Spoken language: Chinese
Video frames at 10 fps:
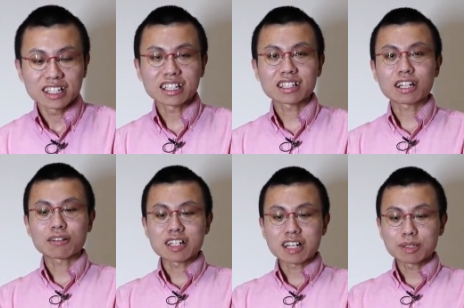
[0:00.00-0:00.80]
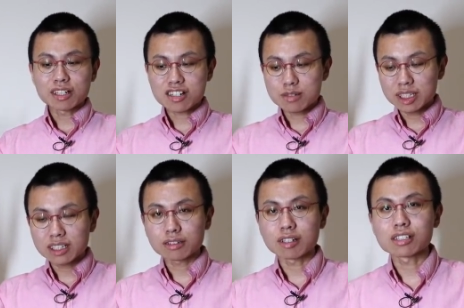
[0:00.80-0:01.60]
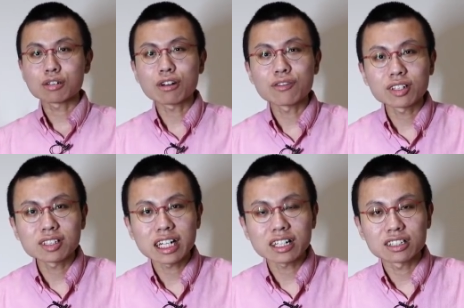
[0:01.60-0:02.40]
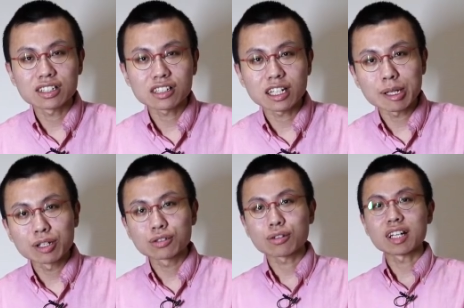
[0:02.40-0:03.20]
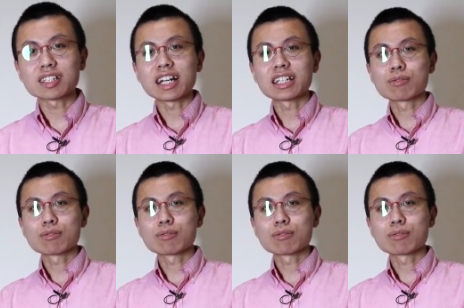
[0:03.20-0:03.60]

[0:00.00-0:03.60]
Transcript: 那这两款产品的智米这个电暖器官方的价格呢是两百六十九块钱，